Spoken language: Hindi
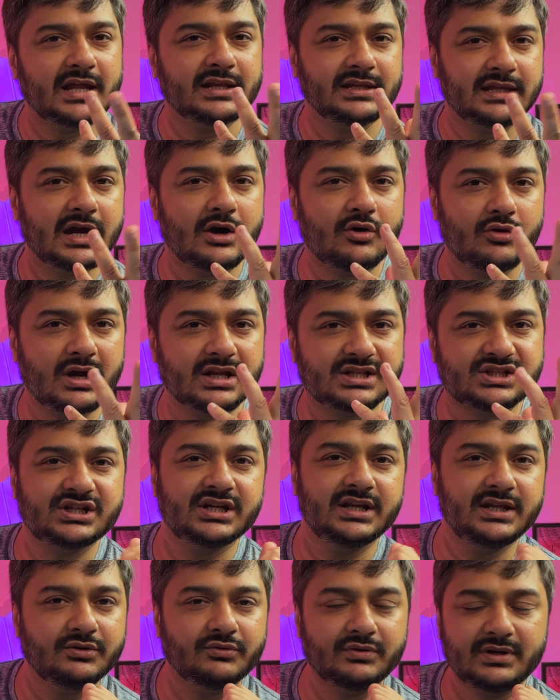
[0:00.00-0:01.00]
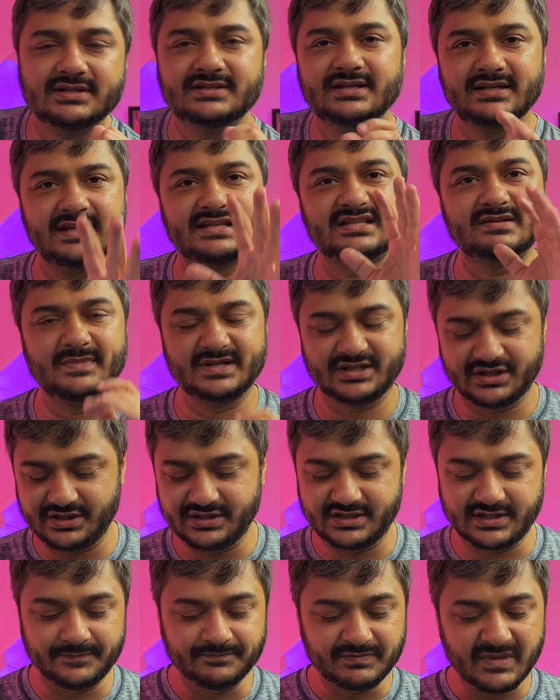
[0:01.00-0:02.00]
क्या होगा अच्छे नहीं होने से ये समझ लीजिए
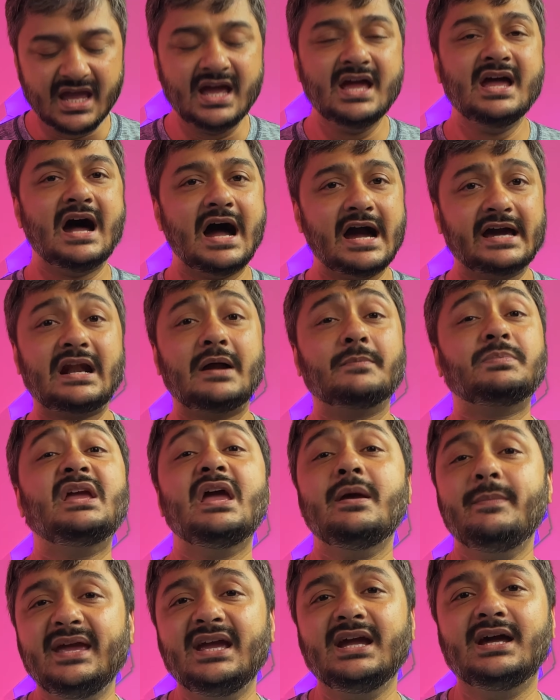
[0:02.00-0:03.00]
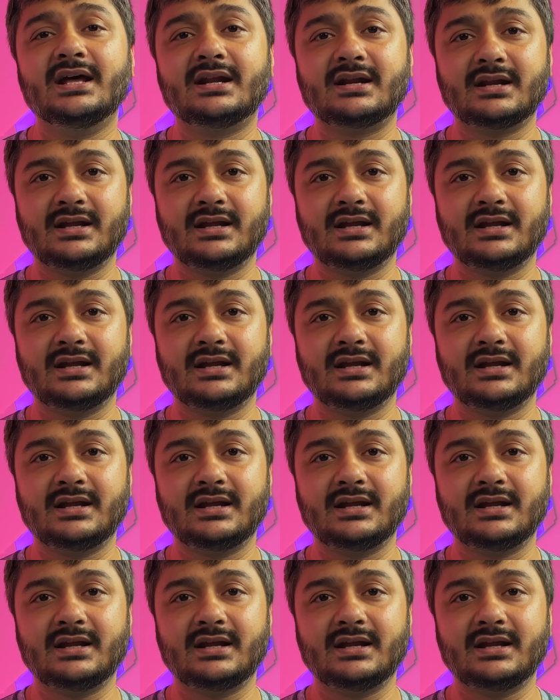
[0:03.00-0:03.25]
अगर आप गेमिंग कर रहे